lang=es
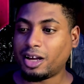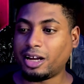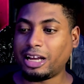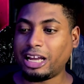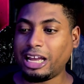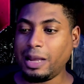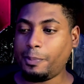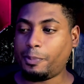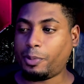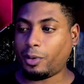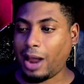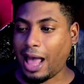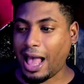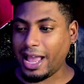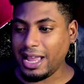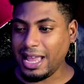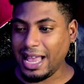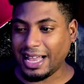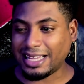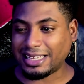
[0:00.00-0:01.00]
y por
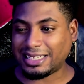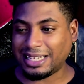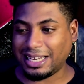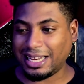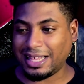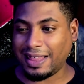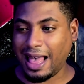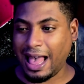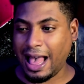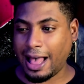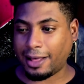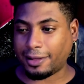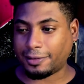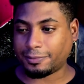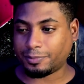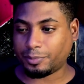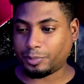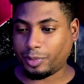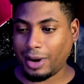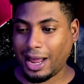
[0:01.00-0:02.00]
ahí es que se le da,
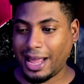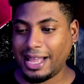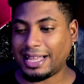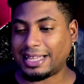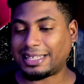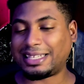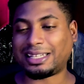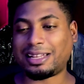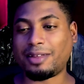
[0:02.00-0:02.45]
por ahí es que se